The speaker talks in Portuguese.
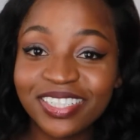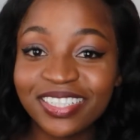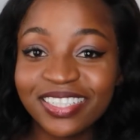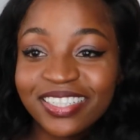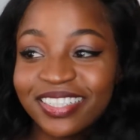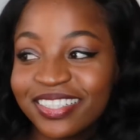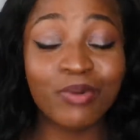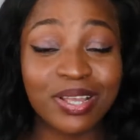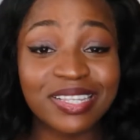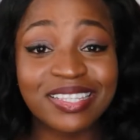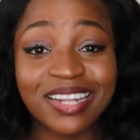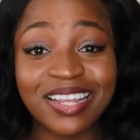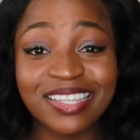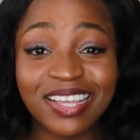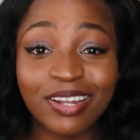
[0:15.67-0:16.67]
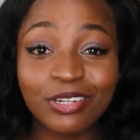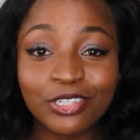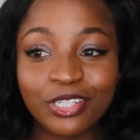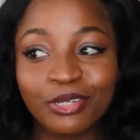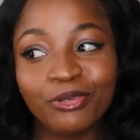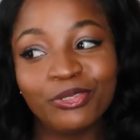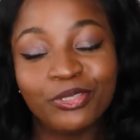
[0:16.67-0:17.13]
de quase 3
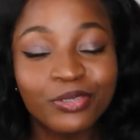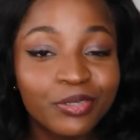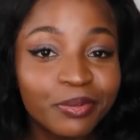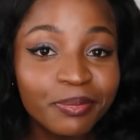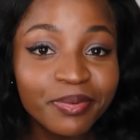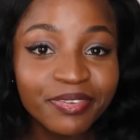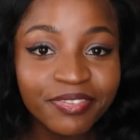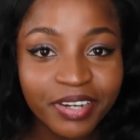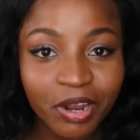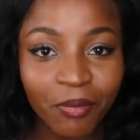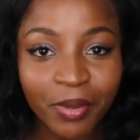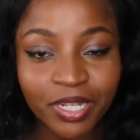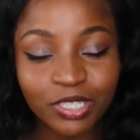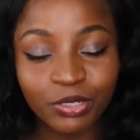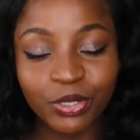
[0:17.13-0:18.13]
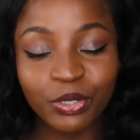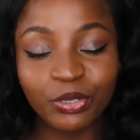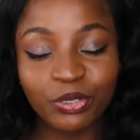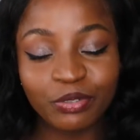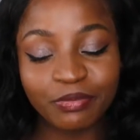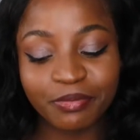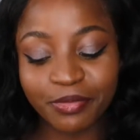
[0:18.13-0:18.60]
anos de YouTube, finalmente o
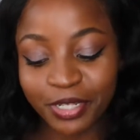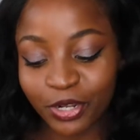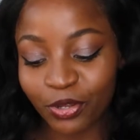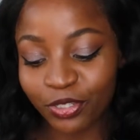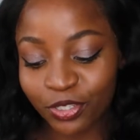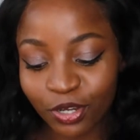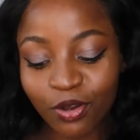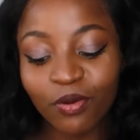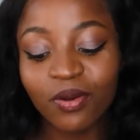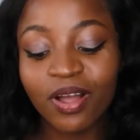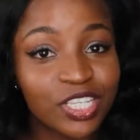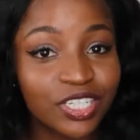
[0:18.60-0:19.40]
YouTube me notou.